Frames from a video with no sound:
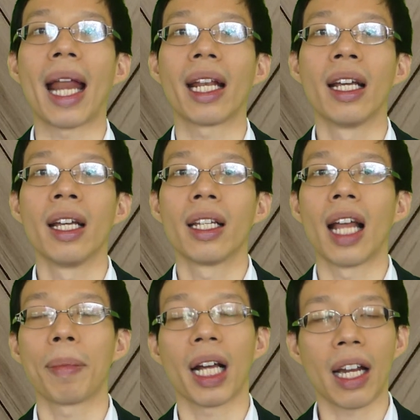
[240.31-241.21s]
มาณ
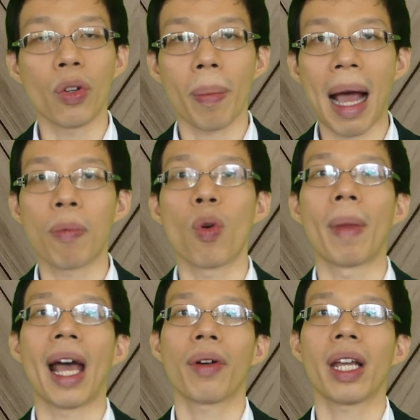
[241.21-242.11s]
นะครับดังนั้นโดยภาพรวม
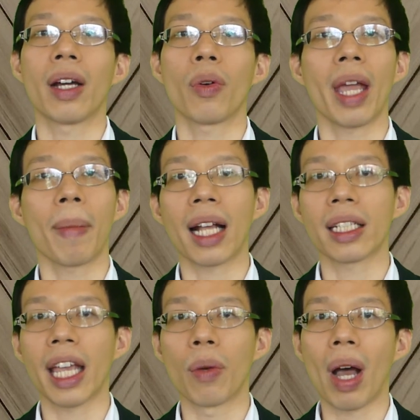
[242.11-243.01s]
แล้วเนี่ยโอเคมันอาจ
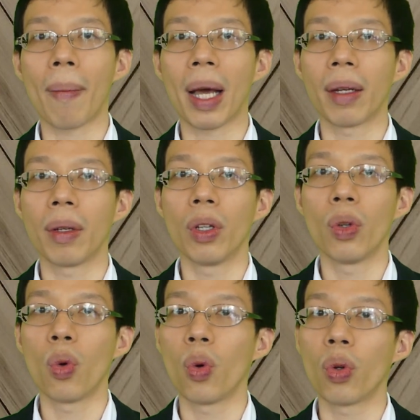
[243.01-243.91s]
จะเห็นว่ามัน
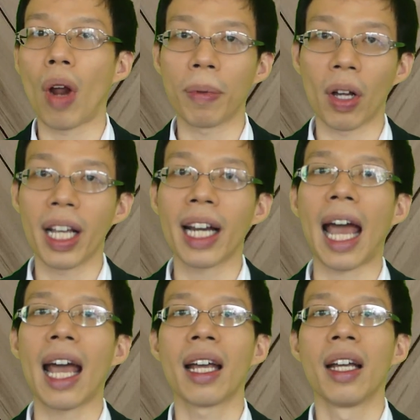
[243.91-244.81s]
ดูดรอปต่อเนื่อง
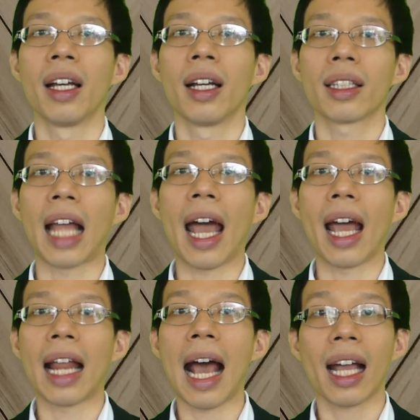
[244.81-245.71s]
นะ แต่
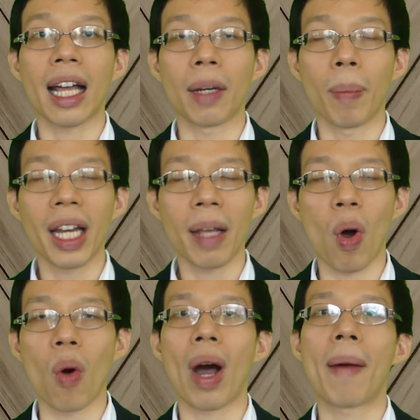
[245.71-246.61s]
ถ้าเกิดไม่ได้
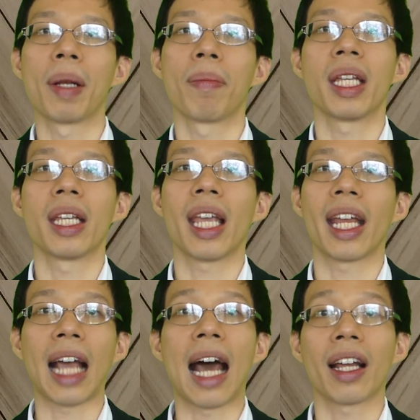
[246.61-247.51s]
บอกว่ามันมีเห
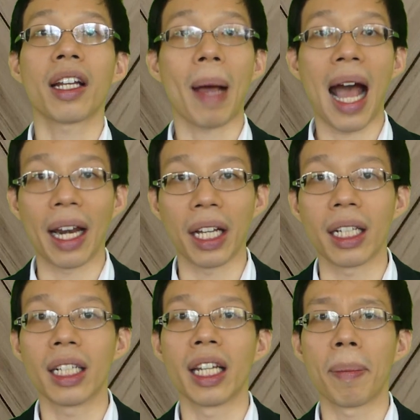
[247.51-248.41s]
ตุการณ์รัฐประหารเกิ
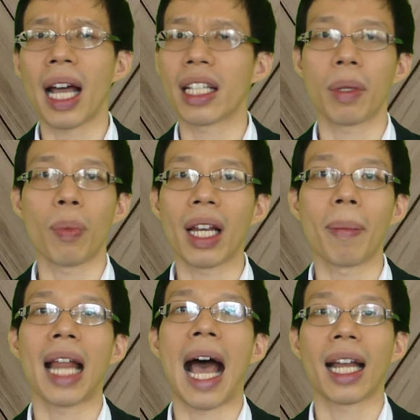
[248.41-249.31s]
ดขึ้นเนี่ยมันก็อาจจะเป็นวันธร
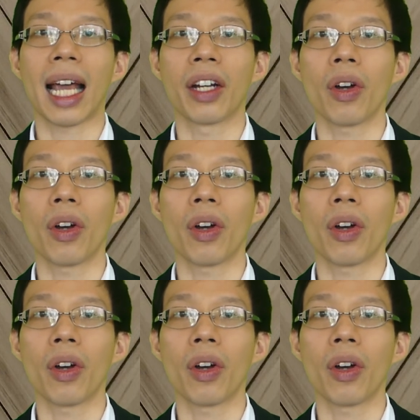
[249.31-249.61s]
รมดาก็ได้นึ